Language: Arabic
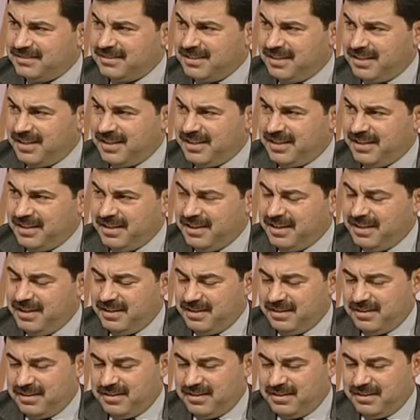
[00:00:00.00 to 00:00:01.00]

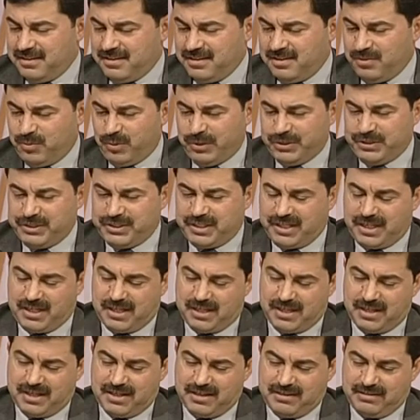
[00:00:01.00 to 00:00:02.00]
الذي آه،
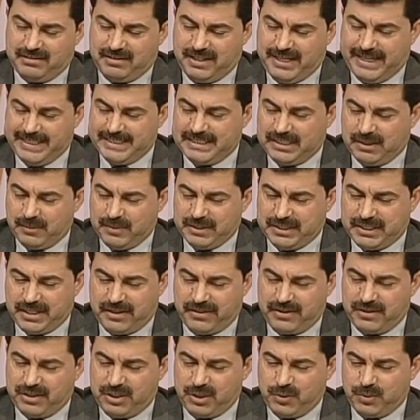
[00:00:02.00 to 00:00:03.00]
وشح عتبة
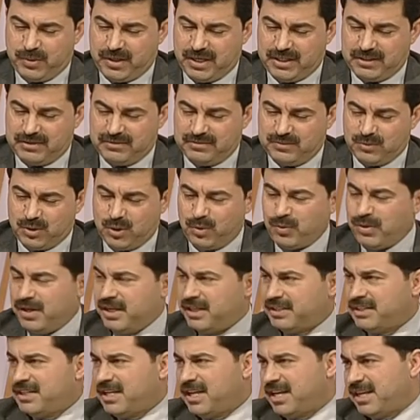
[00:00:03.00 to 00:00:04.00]
هذا الديوان وهو
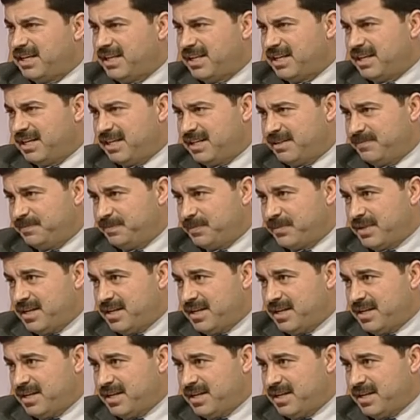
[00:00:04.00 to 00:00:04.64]
الإهداء إلى